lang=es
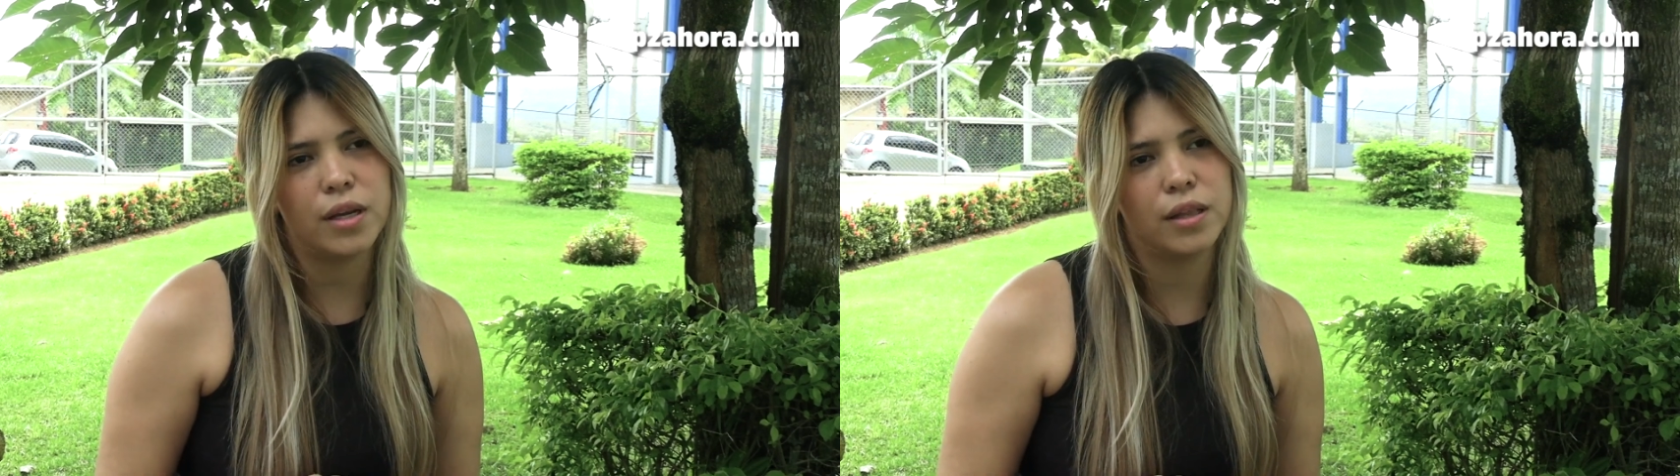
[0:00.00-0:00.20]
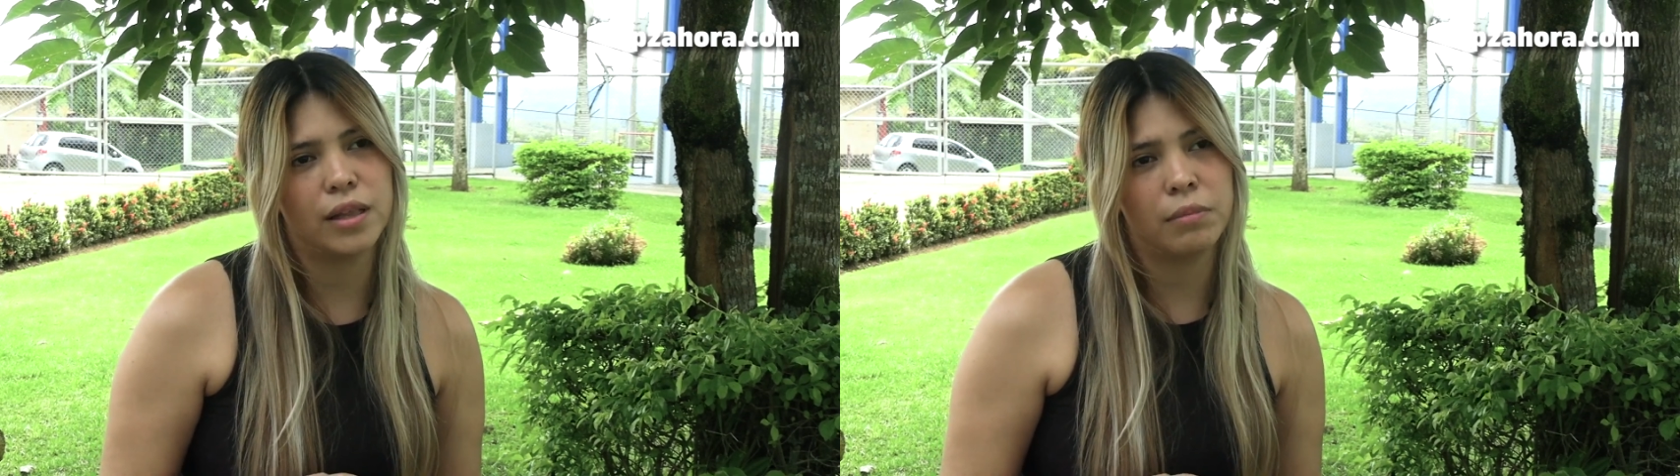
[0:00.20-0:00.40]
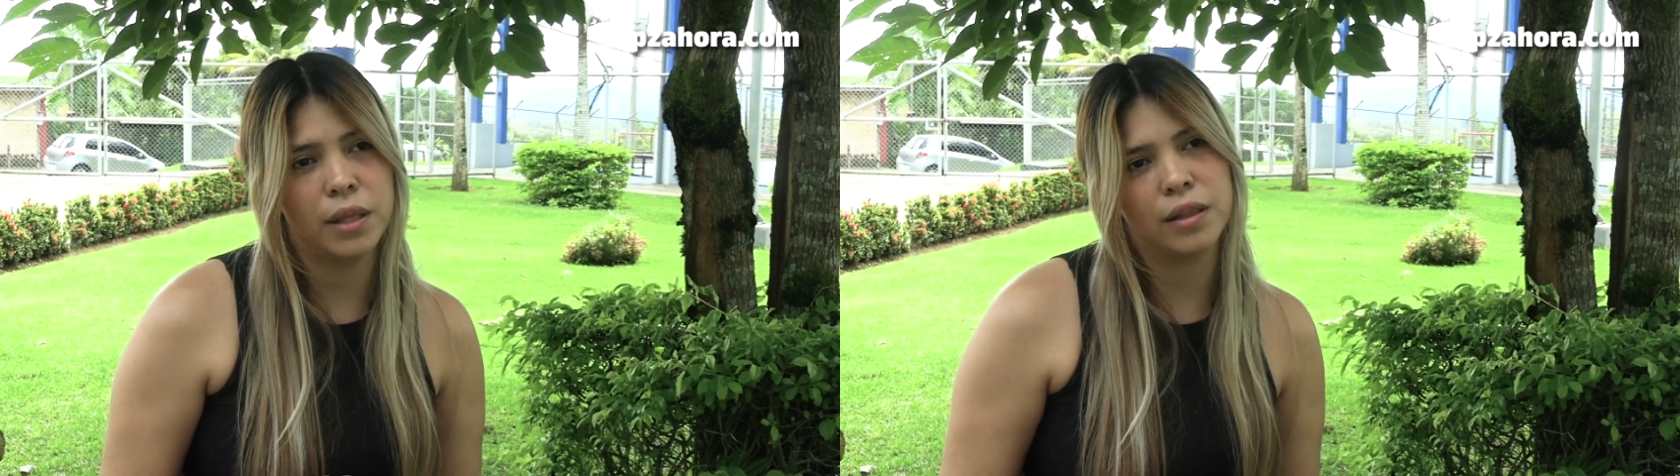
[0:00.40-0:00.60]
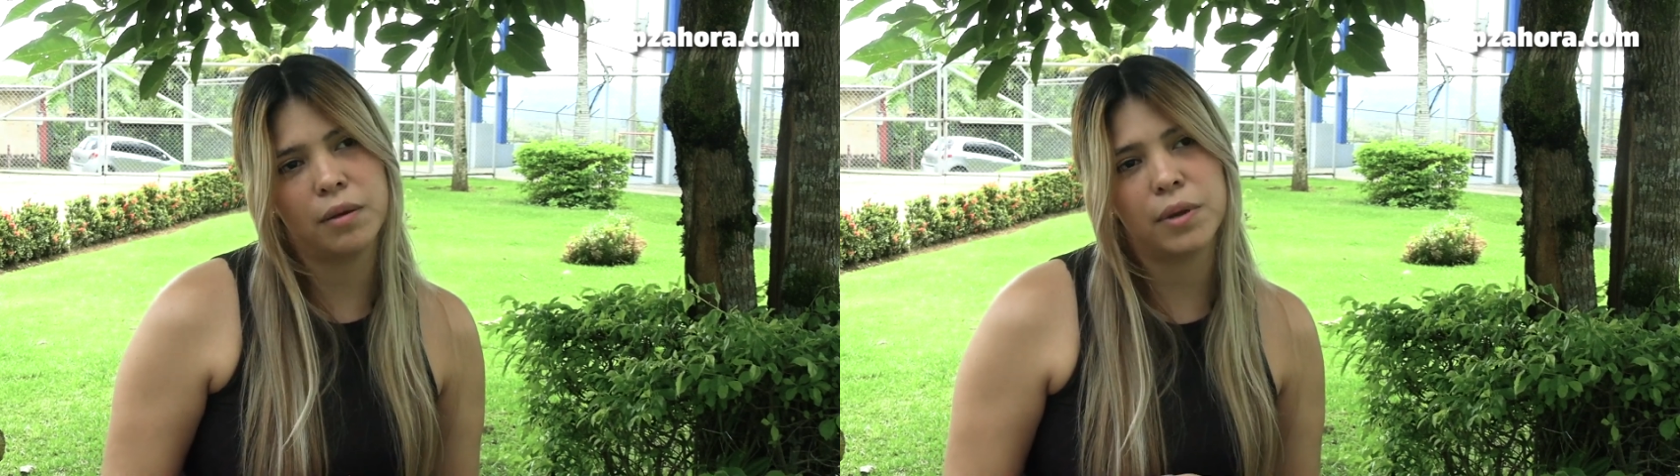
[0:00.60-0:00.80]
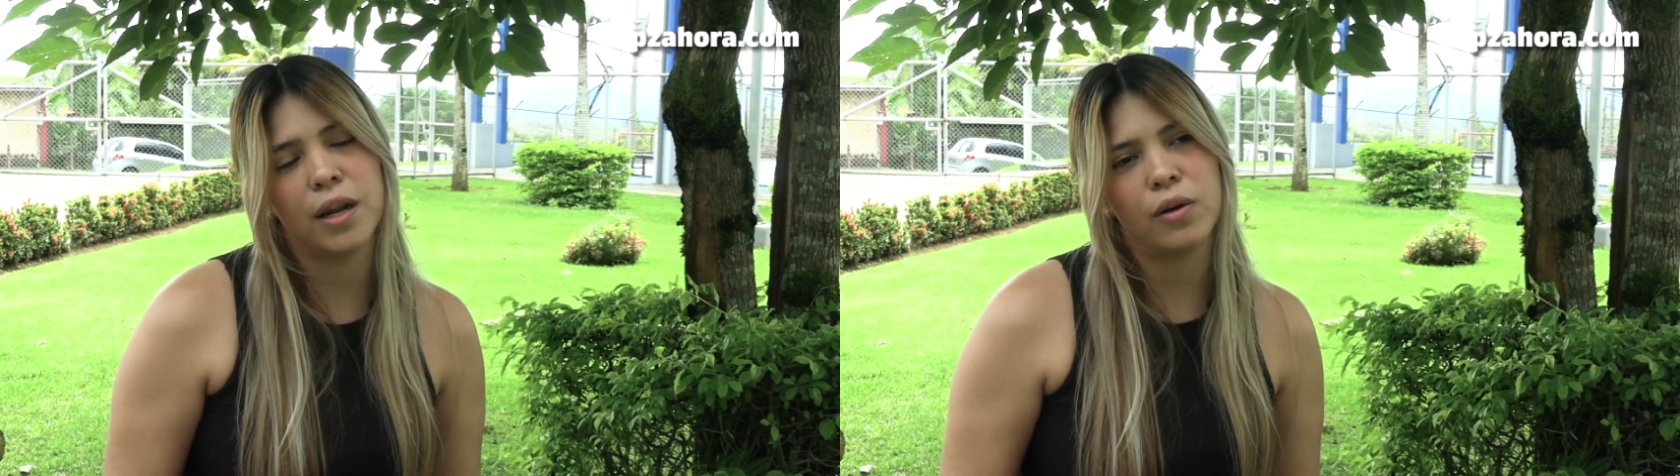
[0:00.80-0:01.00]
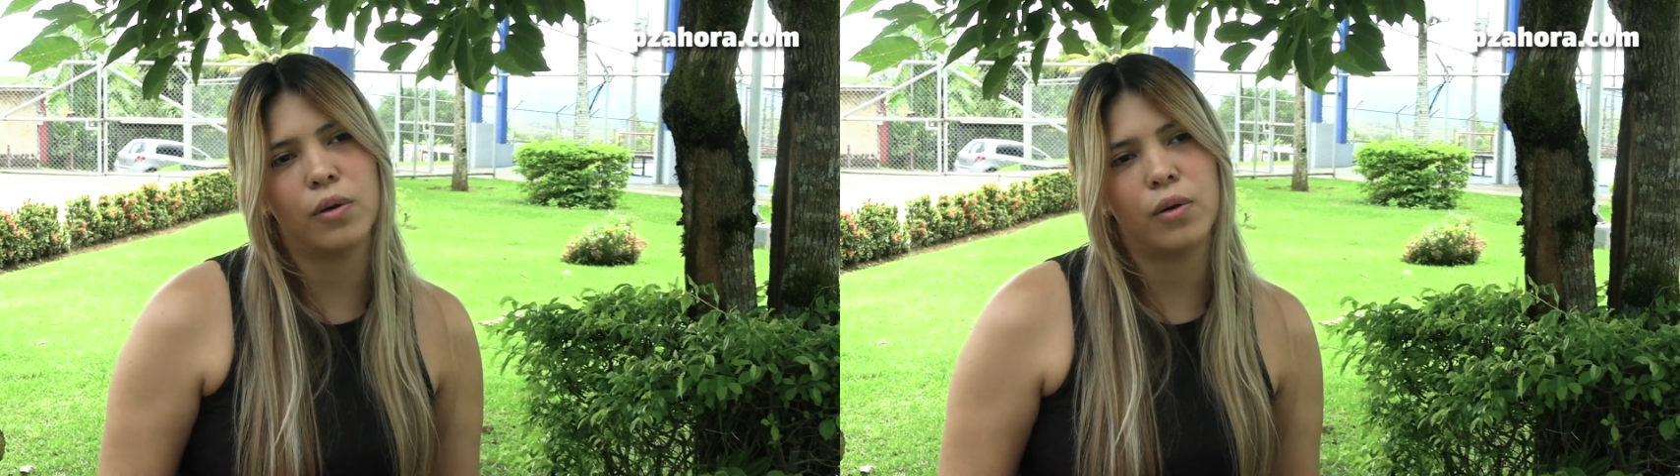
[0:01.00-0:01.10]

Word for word: y también termina